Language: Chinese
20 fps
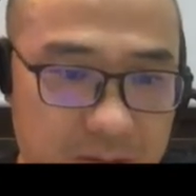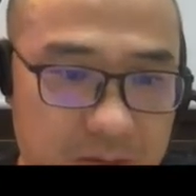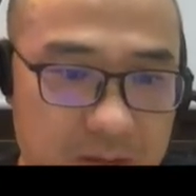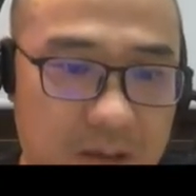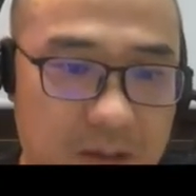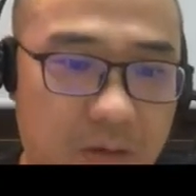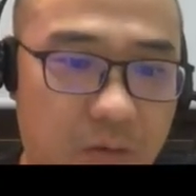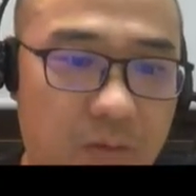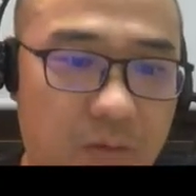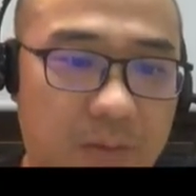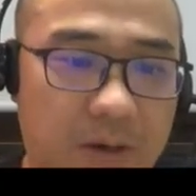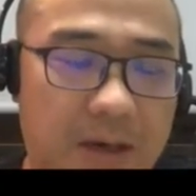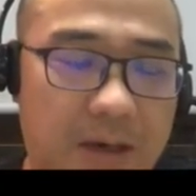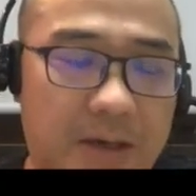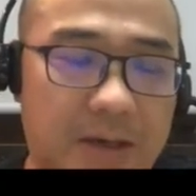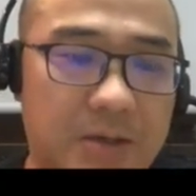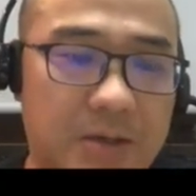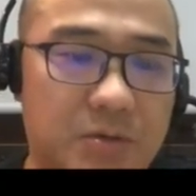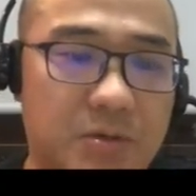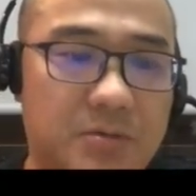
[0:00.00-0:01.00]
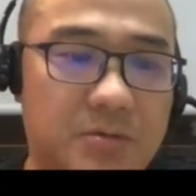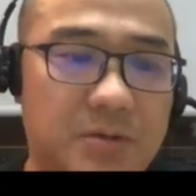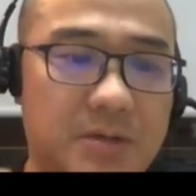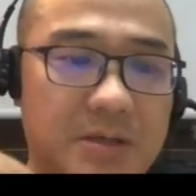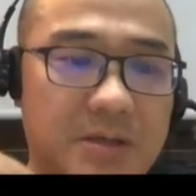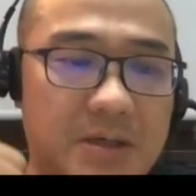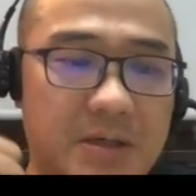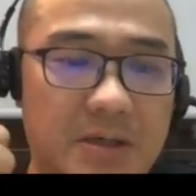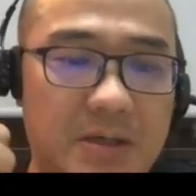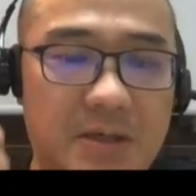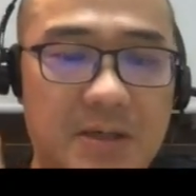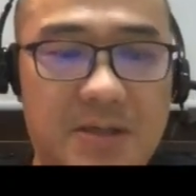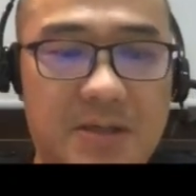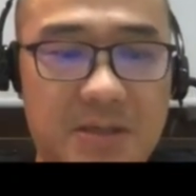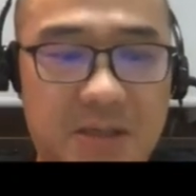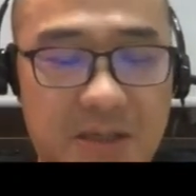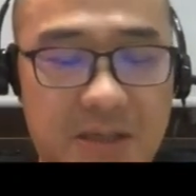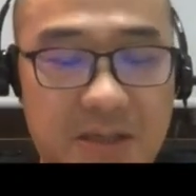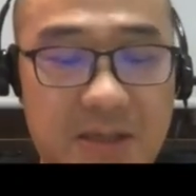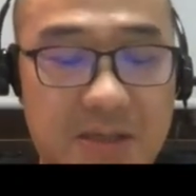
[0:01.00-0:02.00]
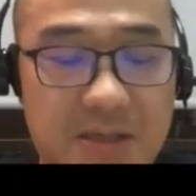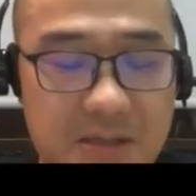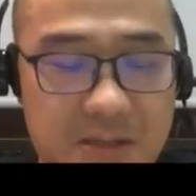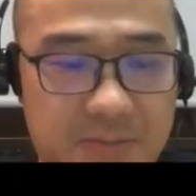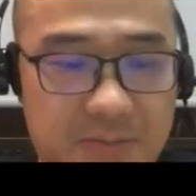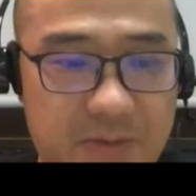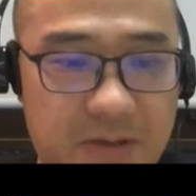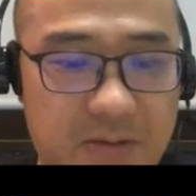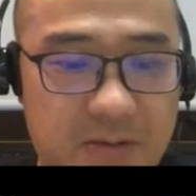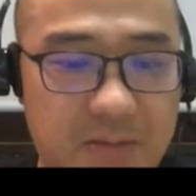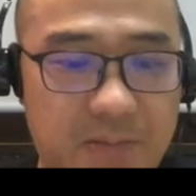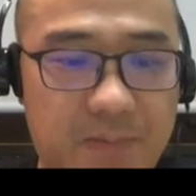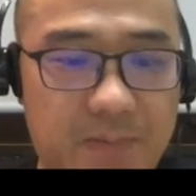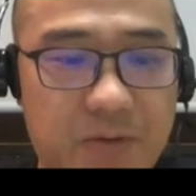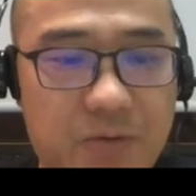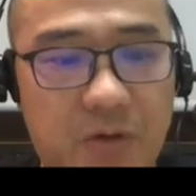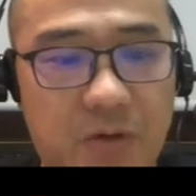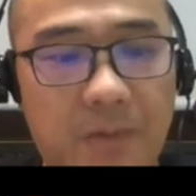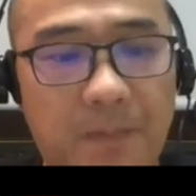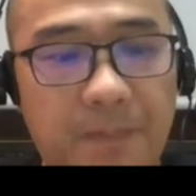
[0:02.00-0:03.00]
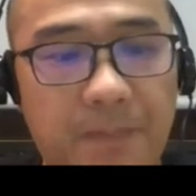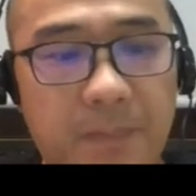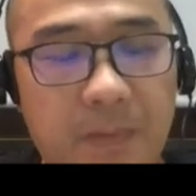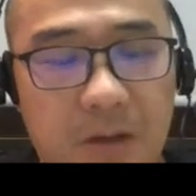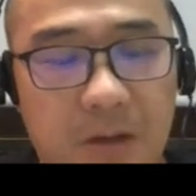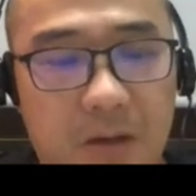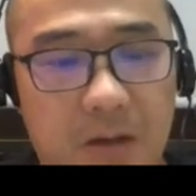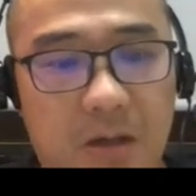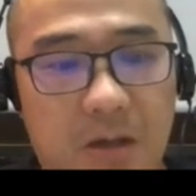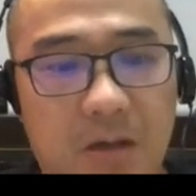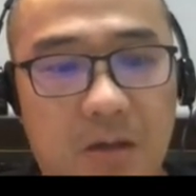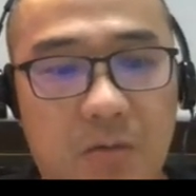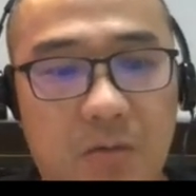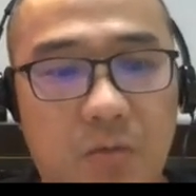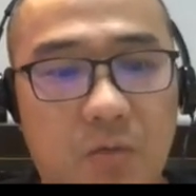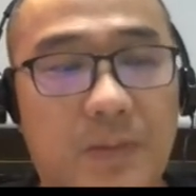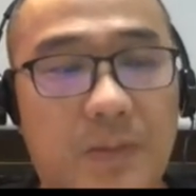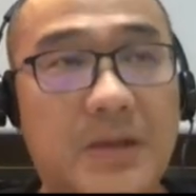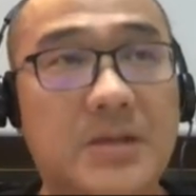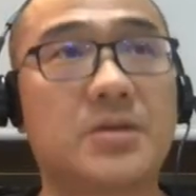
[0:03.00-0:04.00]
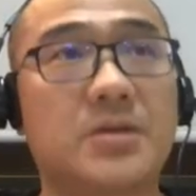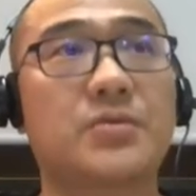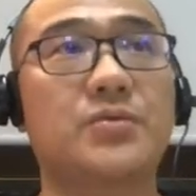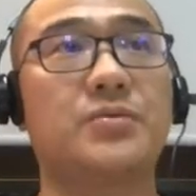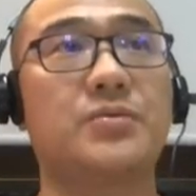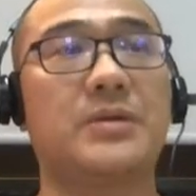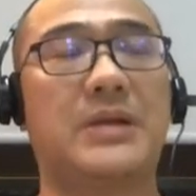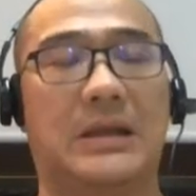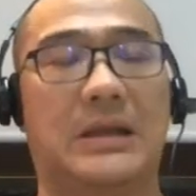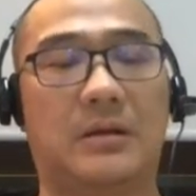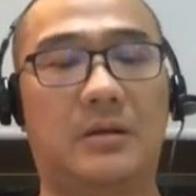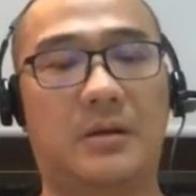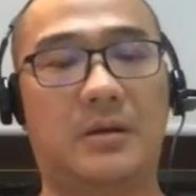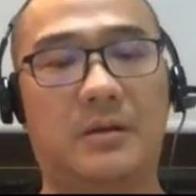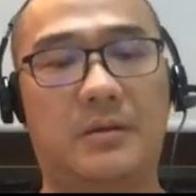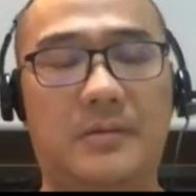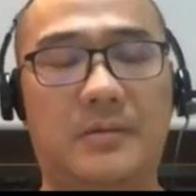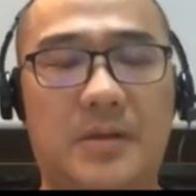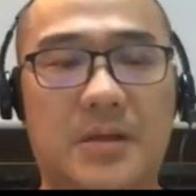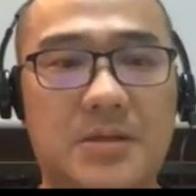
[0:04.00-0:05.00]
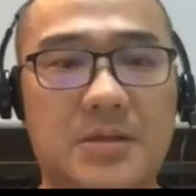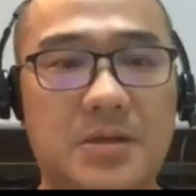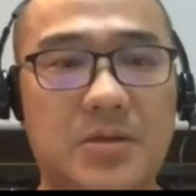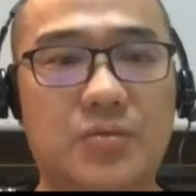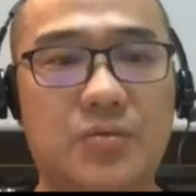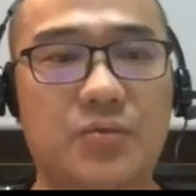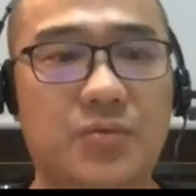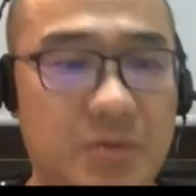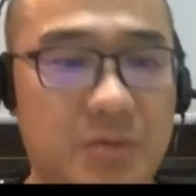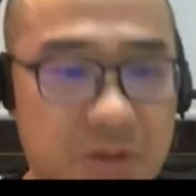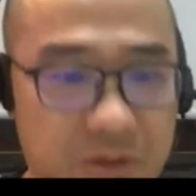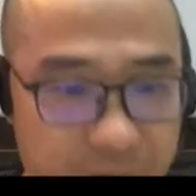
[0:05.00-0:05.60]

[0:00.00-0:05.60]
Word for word: 那我们还可以算出来这个人的质量大致怎么样？比如说，啊，我把这个数据拿到了，那这个数据是有